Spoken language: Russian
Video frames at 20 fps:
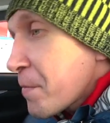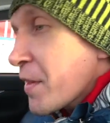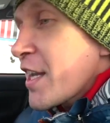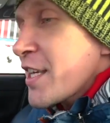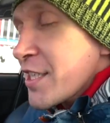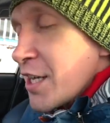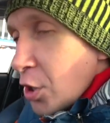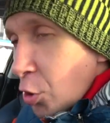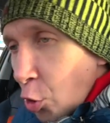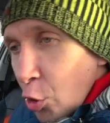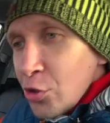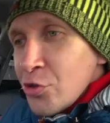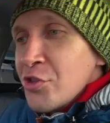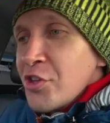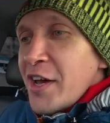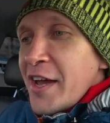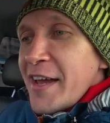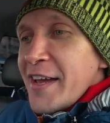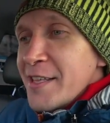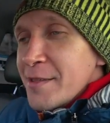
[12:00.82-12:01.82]
это
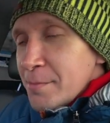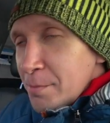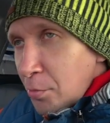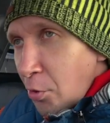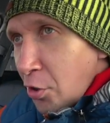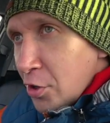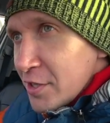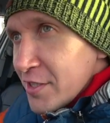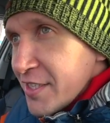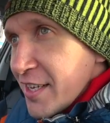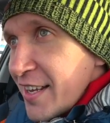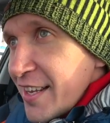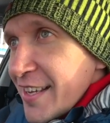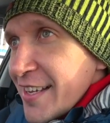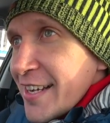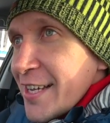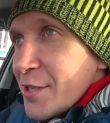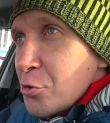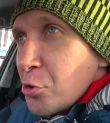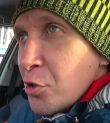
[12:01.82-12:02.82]
Honda
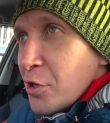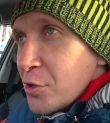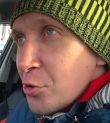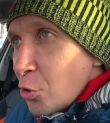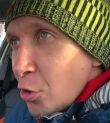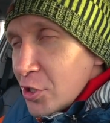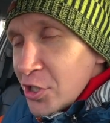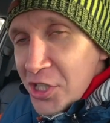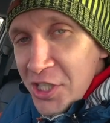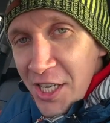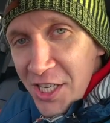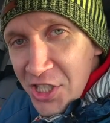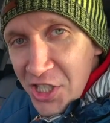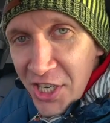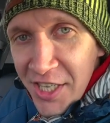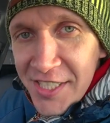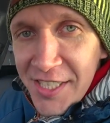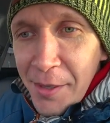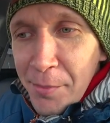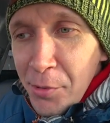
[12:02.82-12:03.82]
N-Box, которая
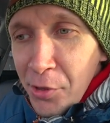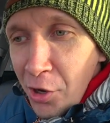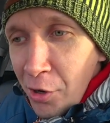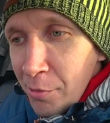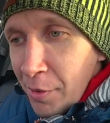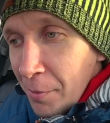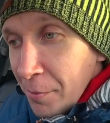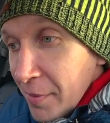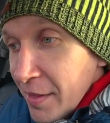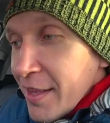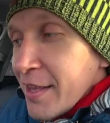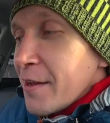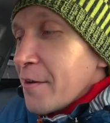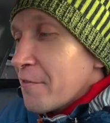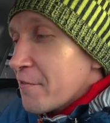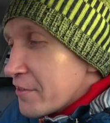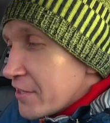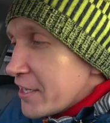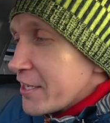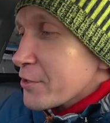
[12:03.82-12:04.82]
0,66 объемом.
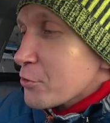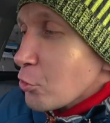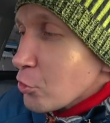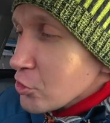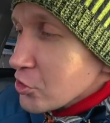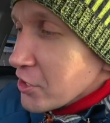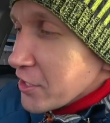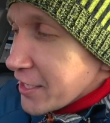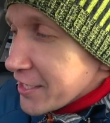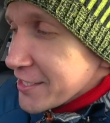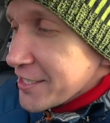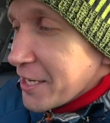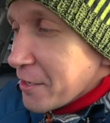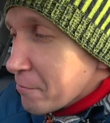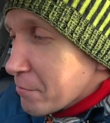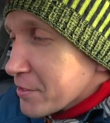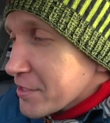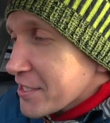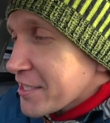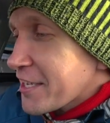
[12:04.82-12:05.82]
В ней тоже есть
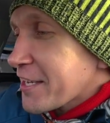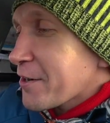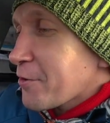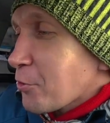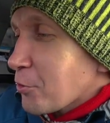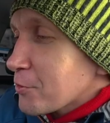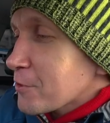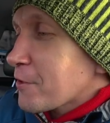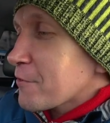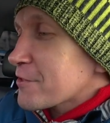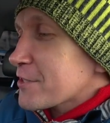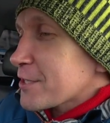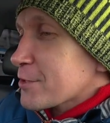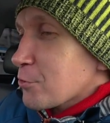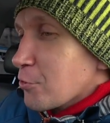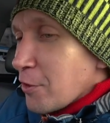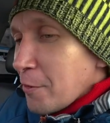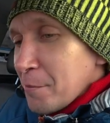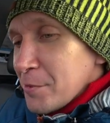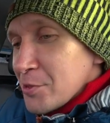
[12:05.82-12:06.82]
лепестки хондовцы,
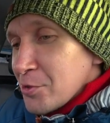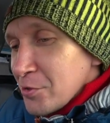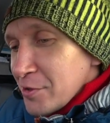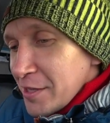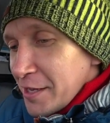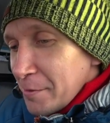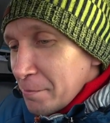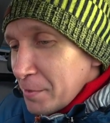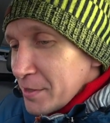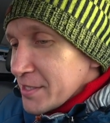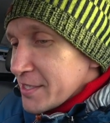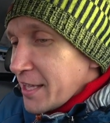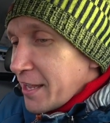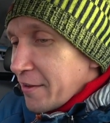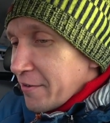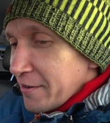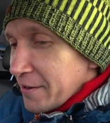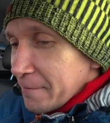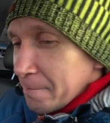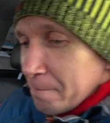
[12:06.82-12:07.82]
туда почему-то их поставили.